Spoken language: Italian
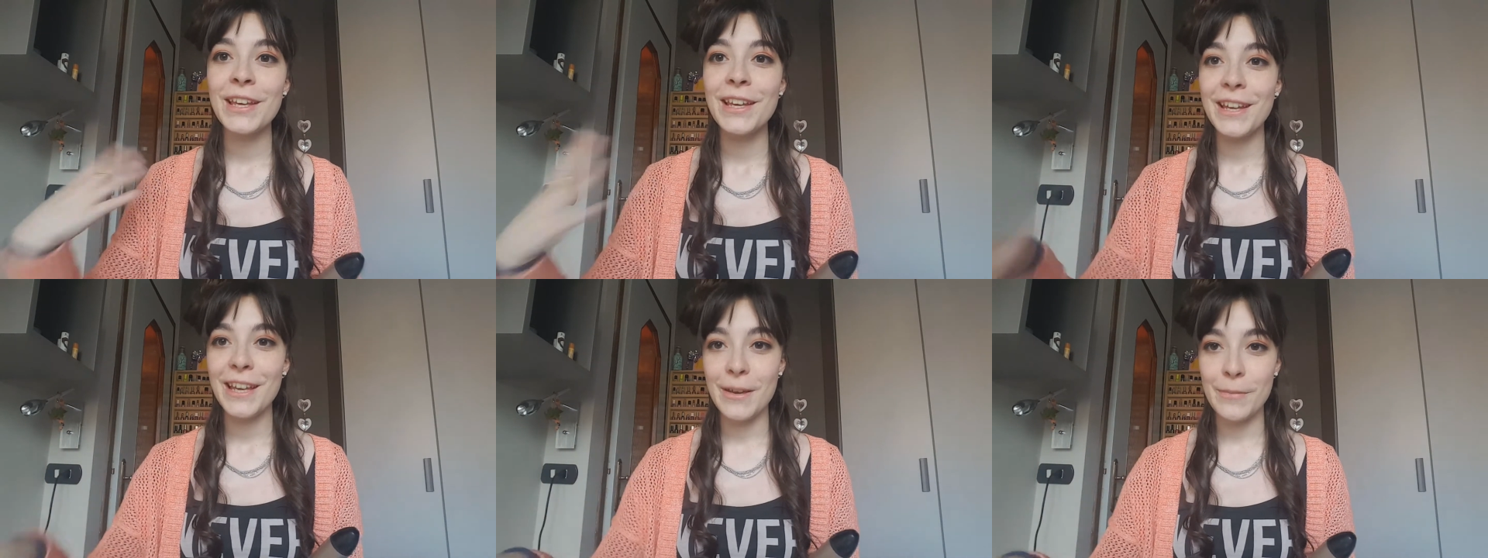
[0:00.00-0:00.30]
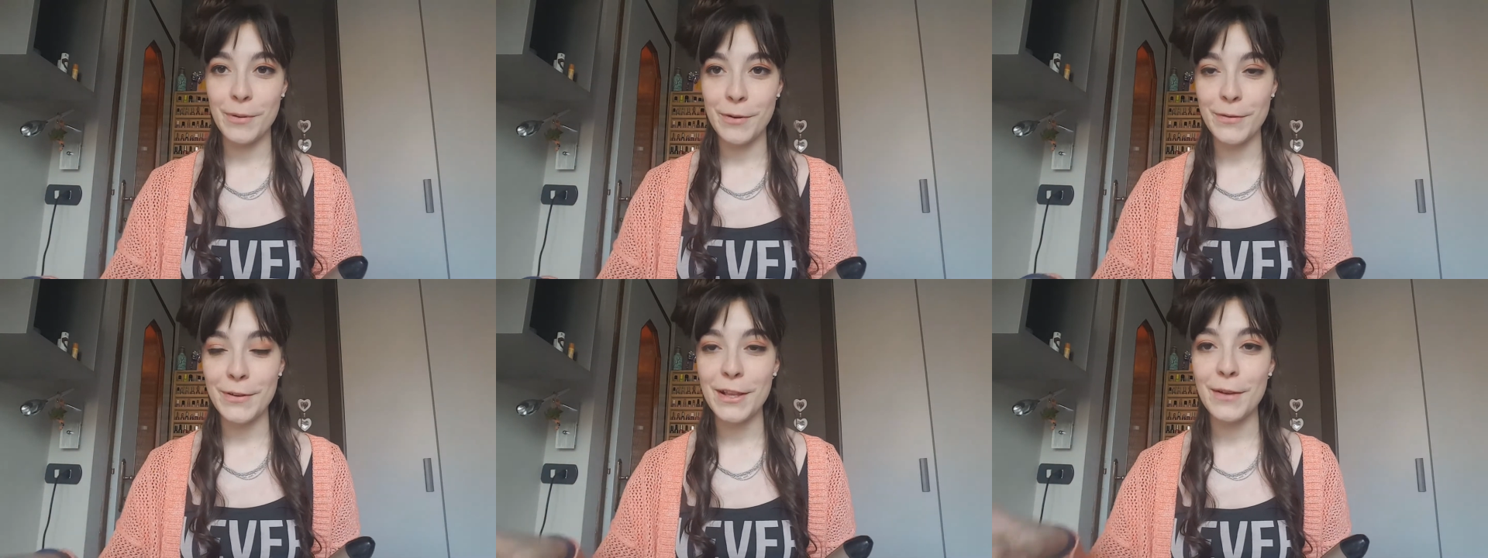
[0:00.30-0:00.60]
e
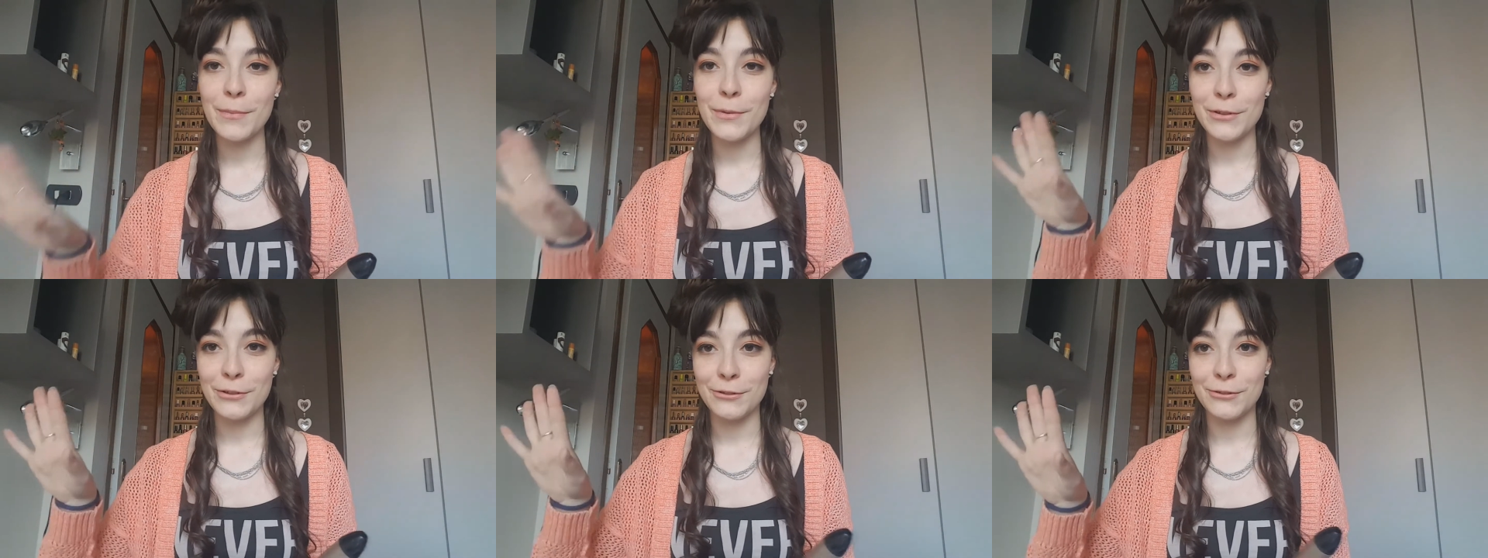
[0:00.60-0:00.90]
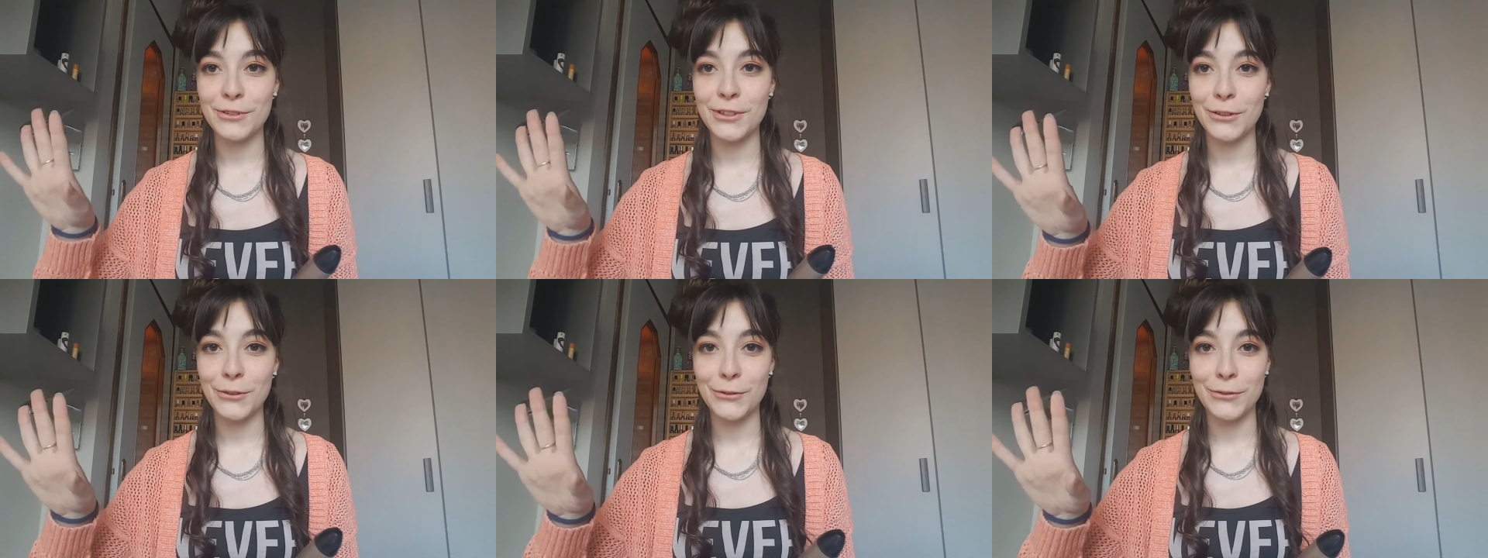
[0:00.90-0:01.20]
poi vediamo il
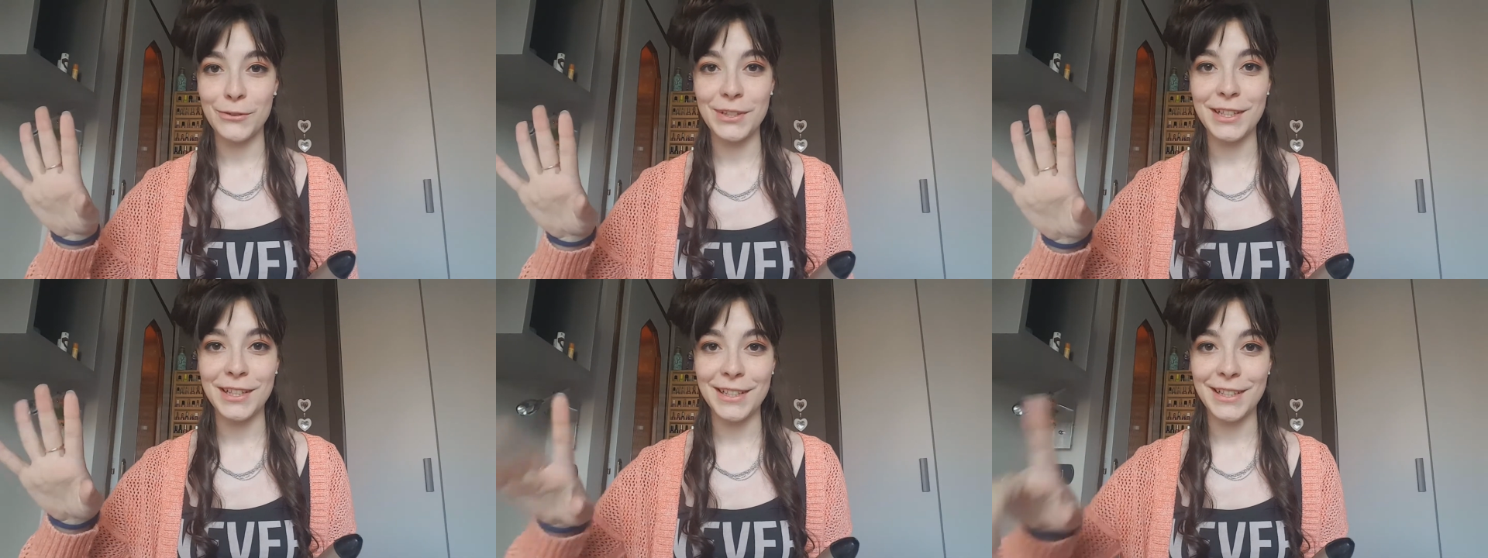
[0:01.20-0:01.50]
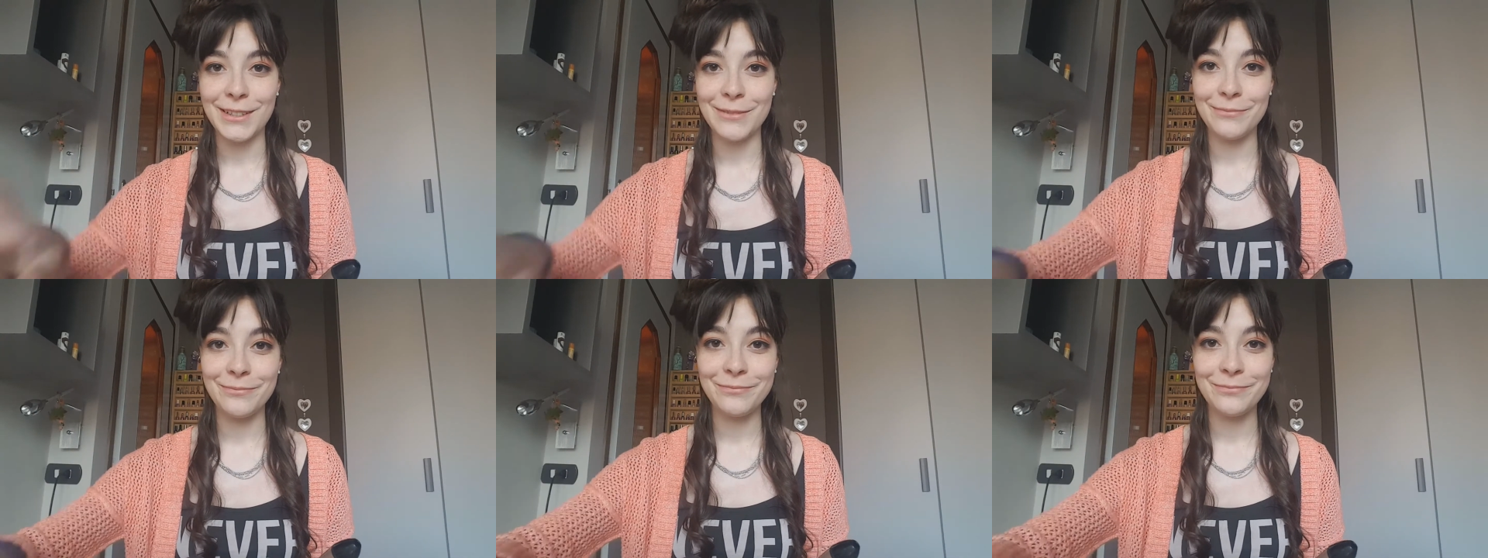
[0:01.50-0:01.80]
risultato
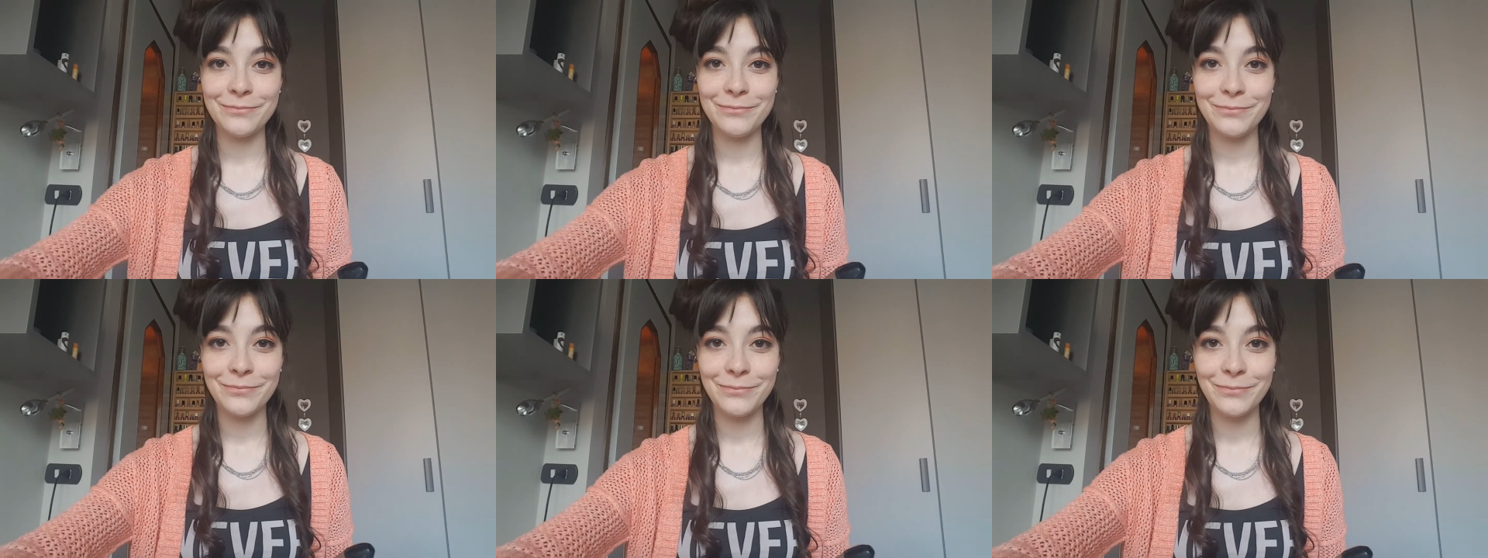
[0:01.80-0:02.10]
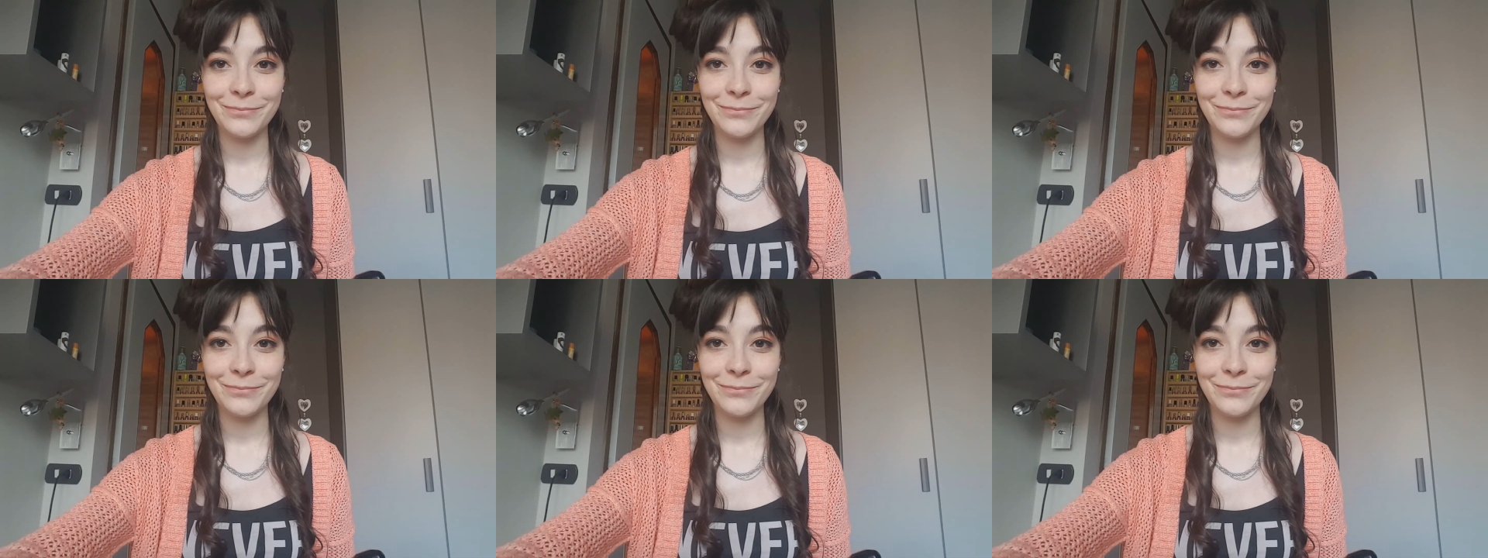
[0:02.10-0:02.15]
finale.